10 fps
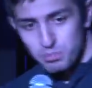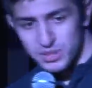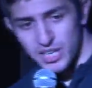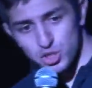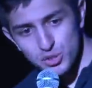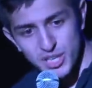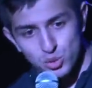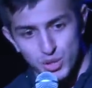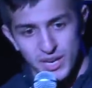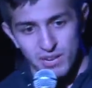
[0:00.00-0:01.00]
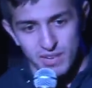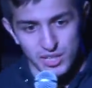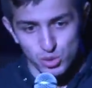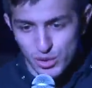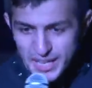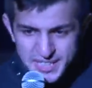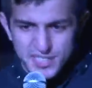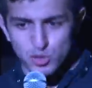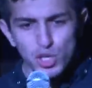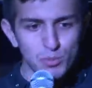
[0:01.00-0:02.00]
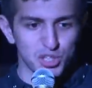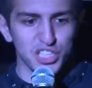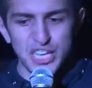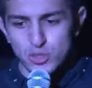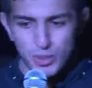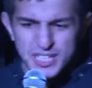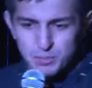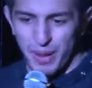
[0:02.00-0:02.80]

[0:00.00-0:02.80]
подхожу к ней, и тут она говорит, ну наконец-то сколько можно ждать, уберите